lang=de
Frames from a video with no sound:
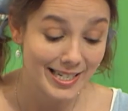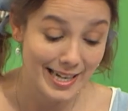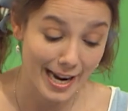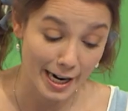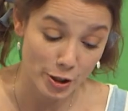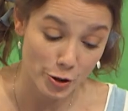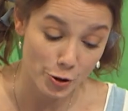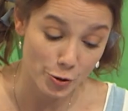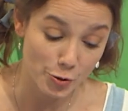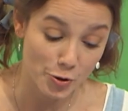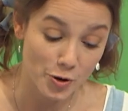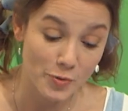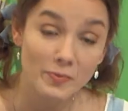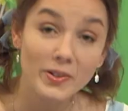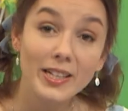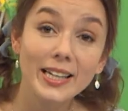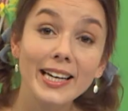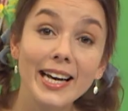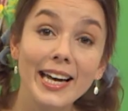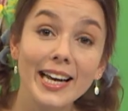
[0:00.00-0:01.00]
Dann
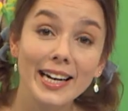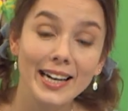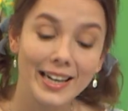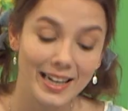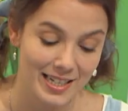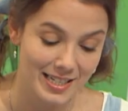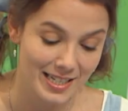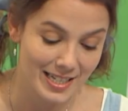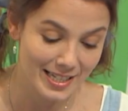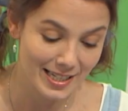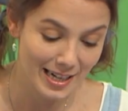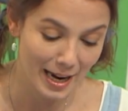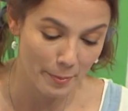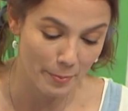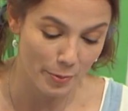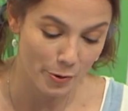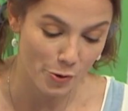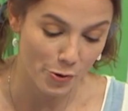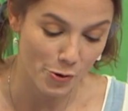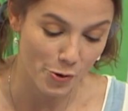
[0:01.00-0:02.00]
stürmen die Kinder die
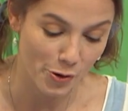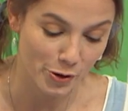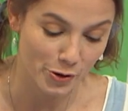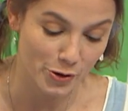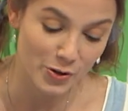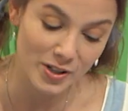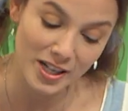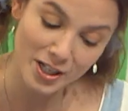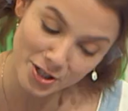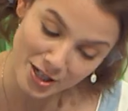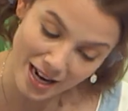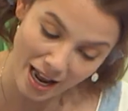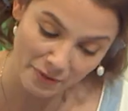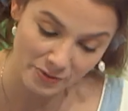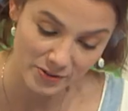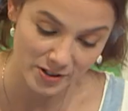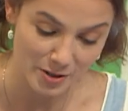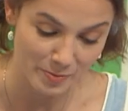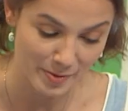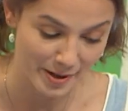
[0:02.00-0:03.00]
Treppe hoch zu ihren
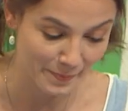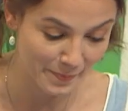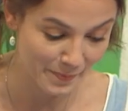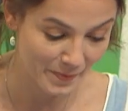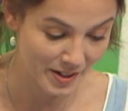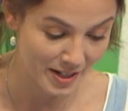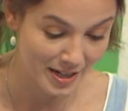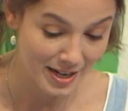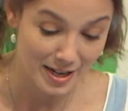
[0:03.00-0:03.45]
Schlafzimmern.